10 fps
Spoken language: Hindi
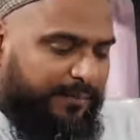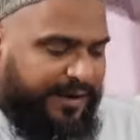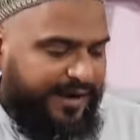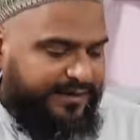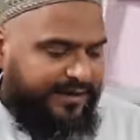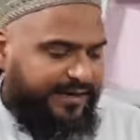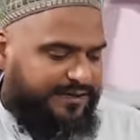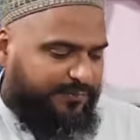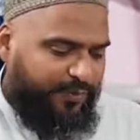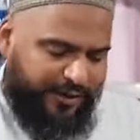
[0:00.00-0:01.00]
हमारा
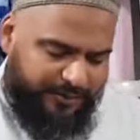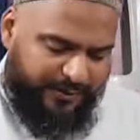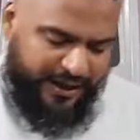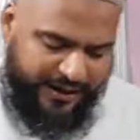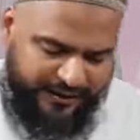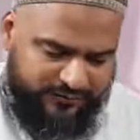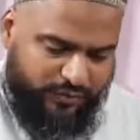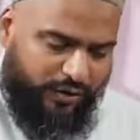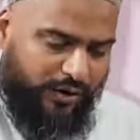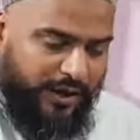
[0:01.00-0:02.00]
इंटरनेशनल प्रोडक्ट बना रहे हैं
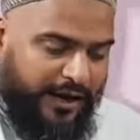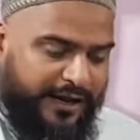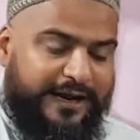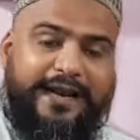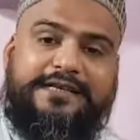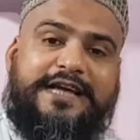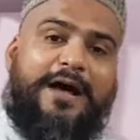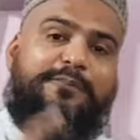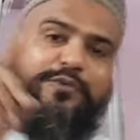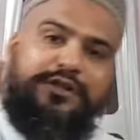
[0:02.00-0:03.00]
इसको हम्म। अल्लाह ने चाह
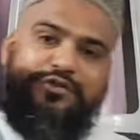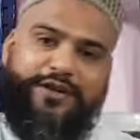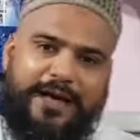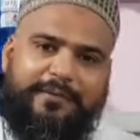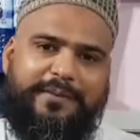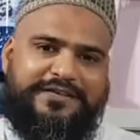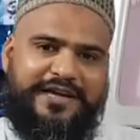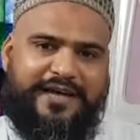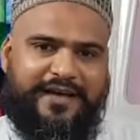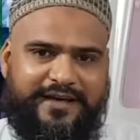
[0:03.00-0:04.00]
पूरी दुनिया में बेचेंगे